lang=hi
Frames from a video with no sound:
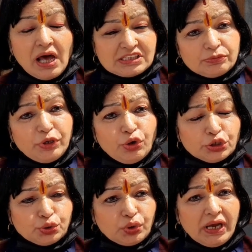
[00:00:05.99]
लाजमी
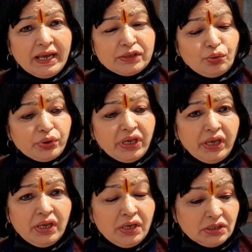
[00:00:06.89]
हो चुका है क्योंकि